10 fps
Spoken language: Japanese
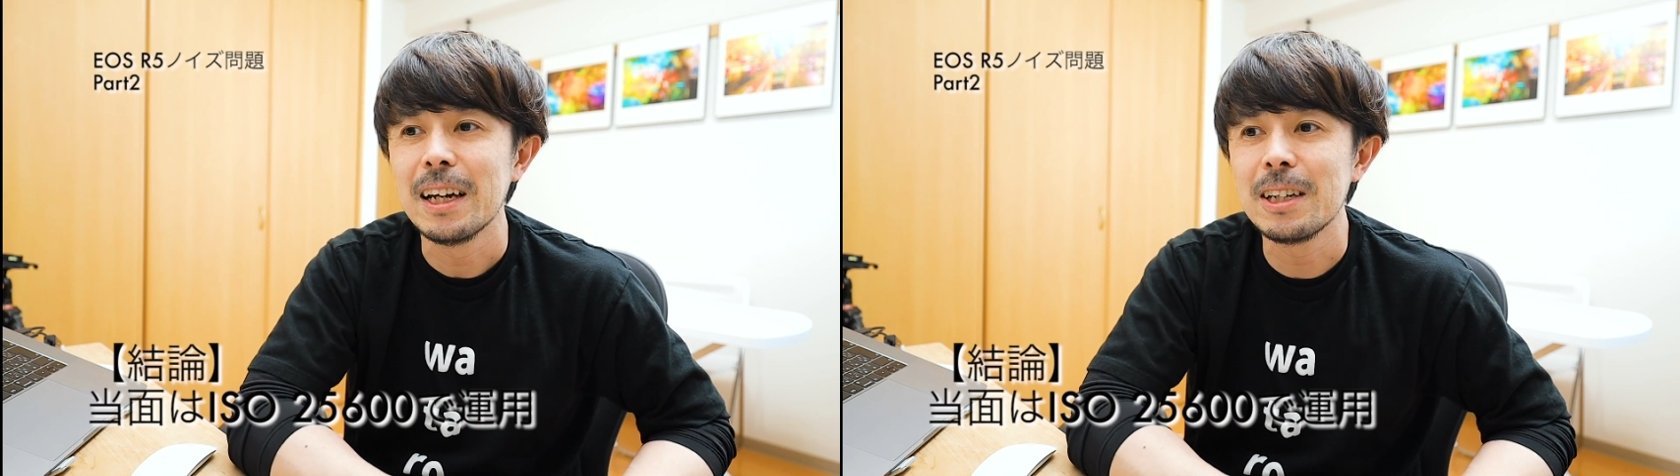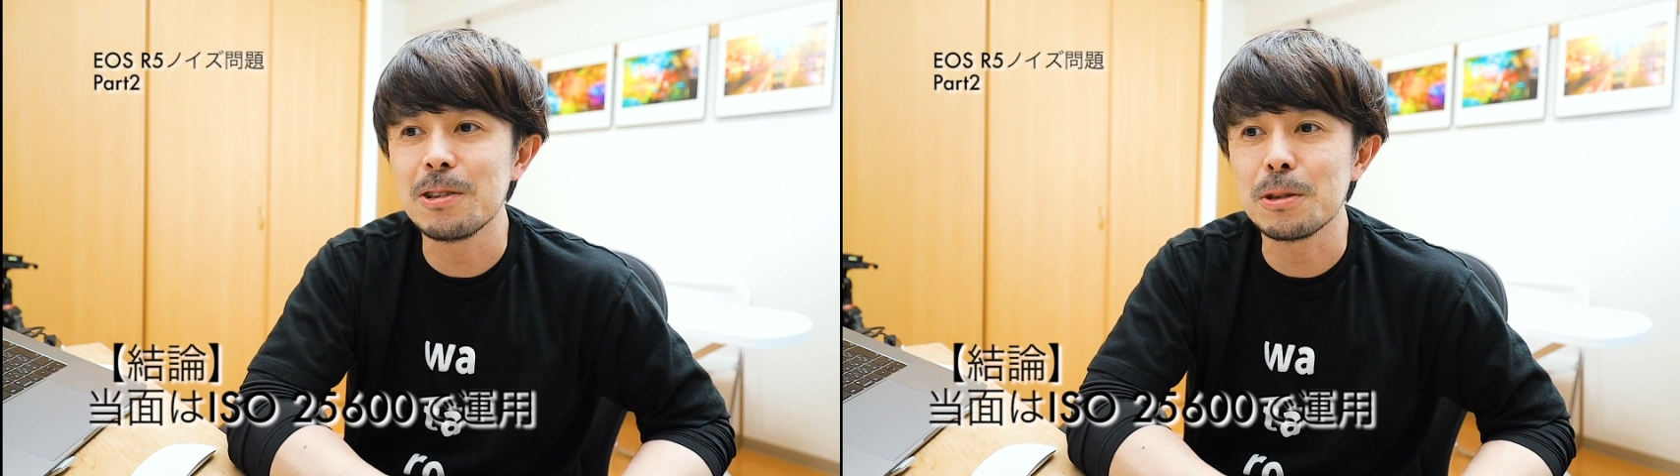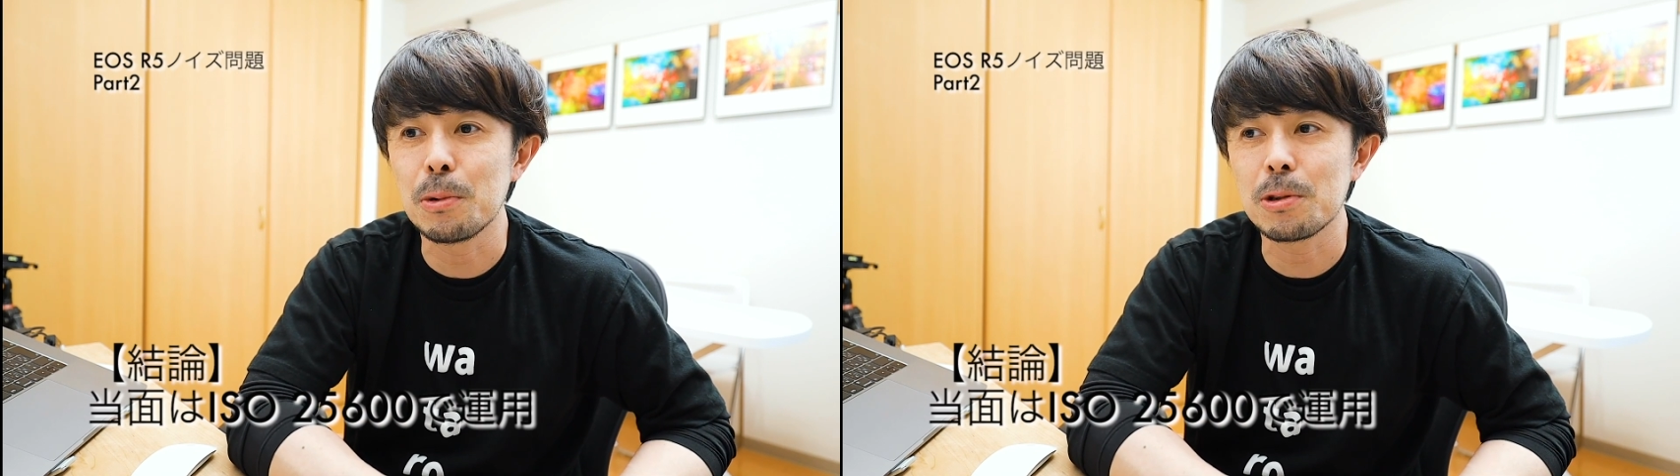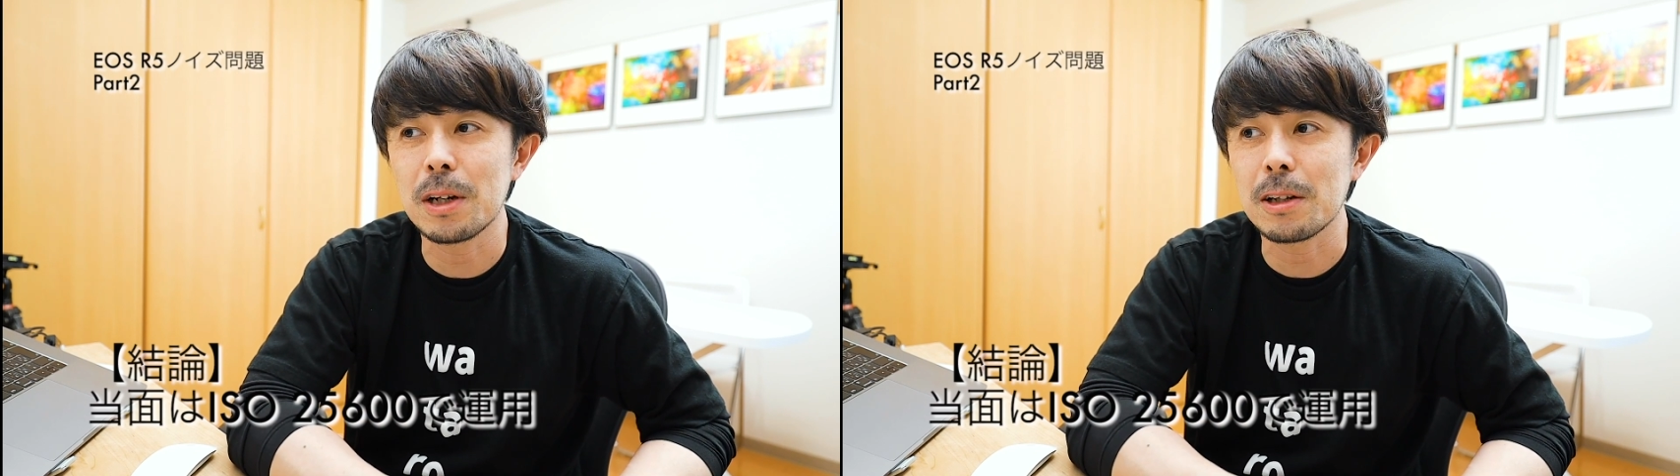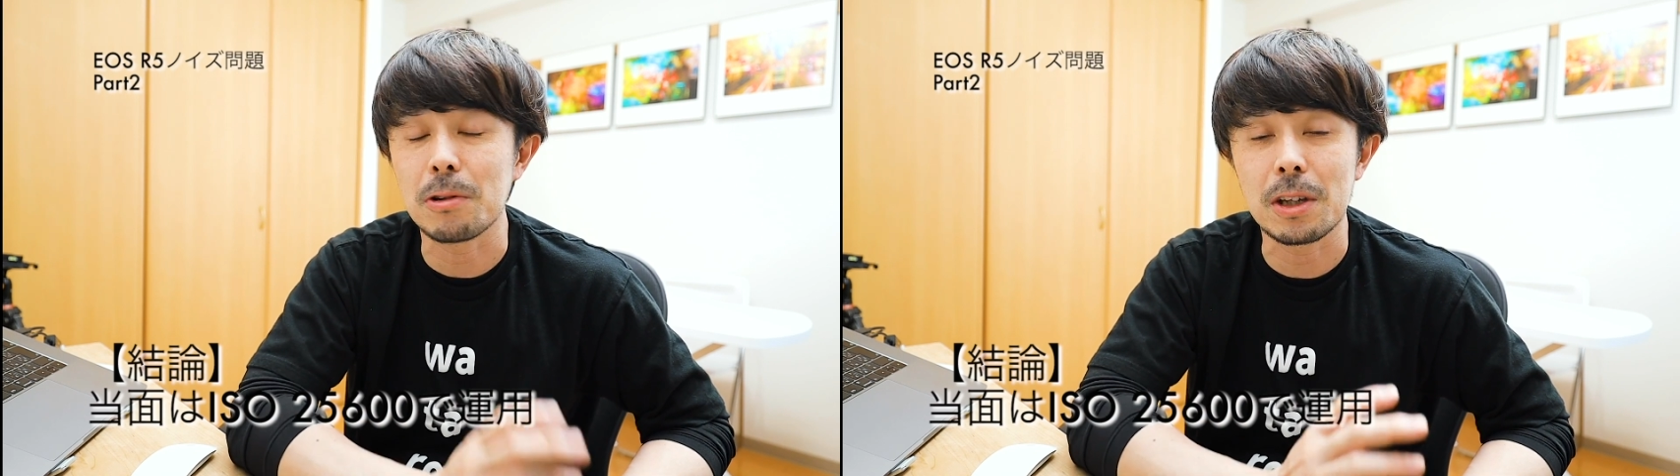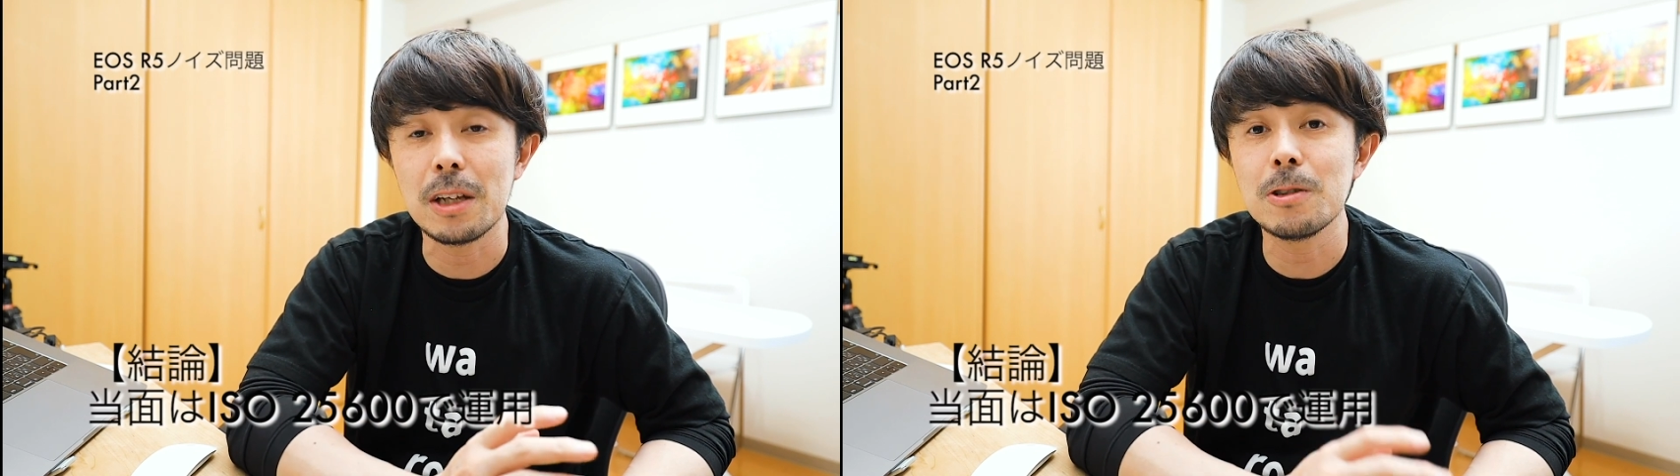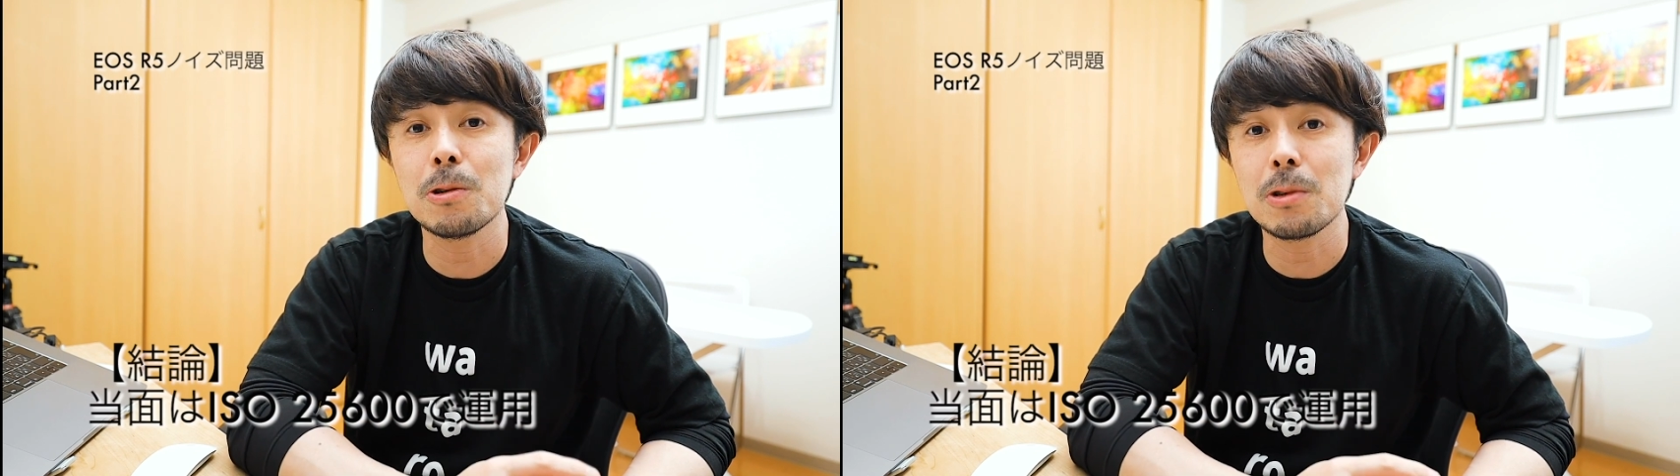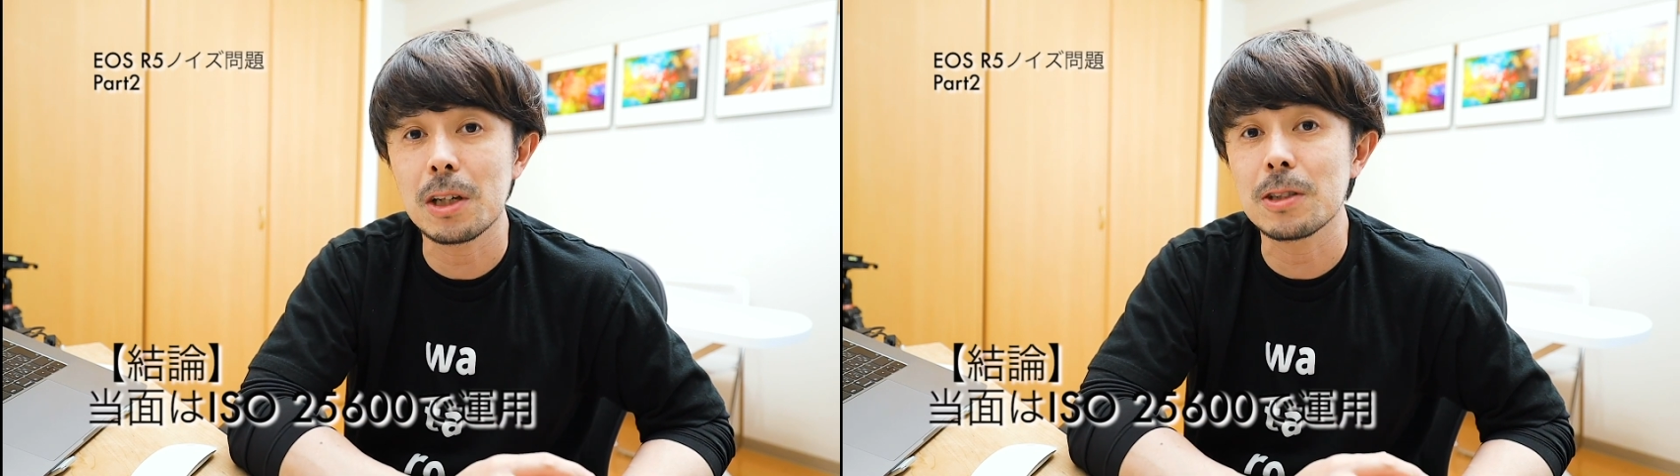一つ僕の中での現
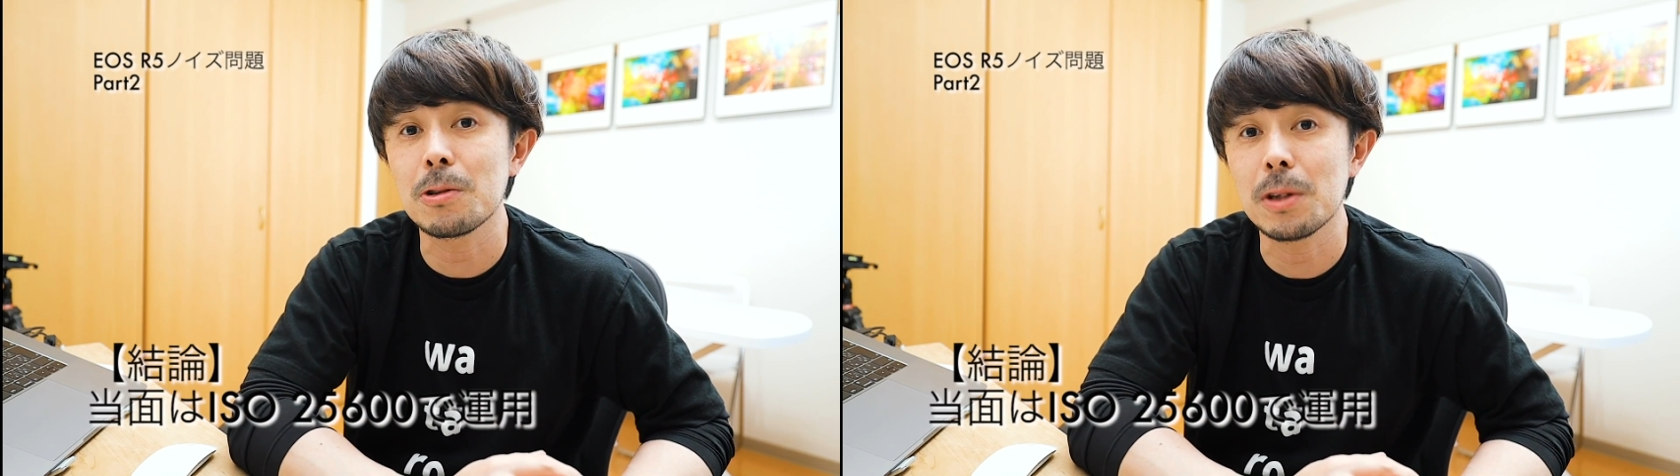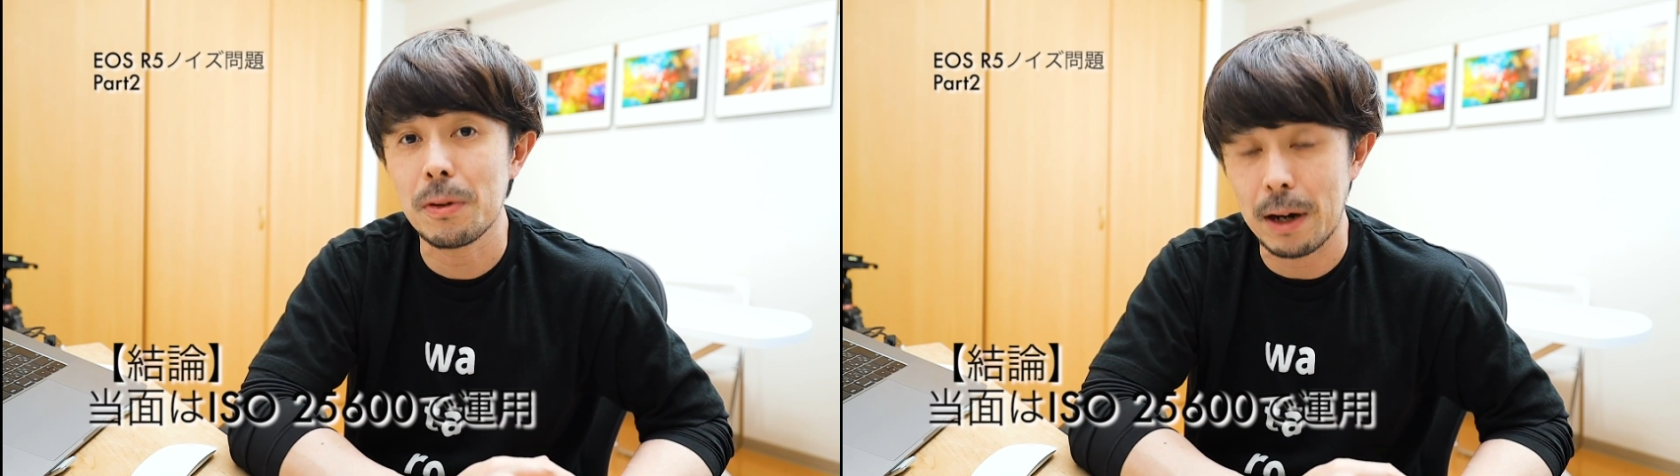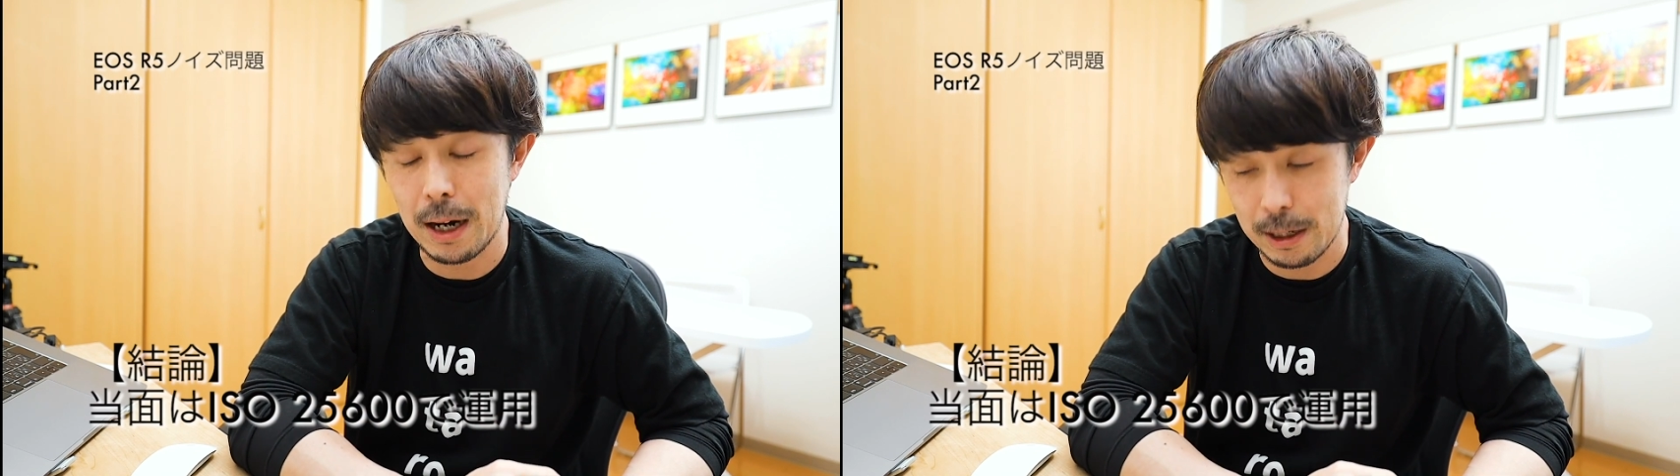状の結論では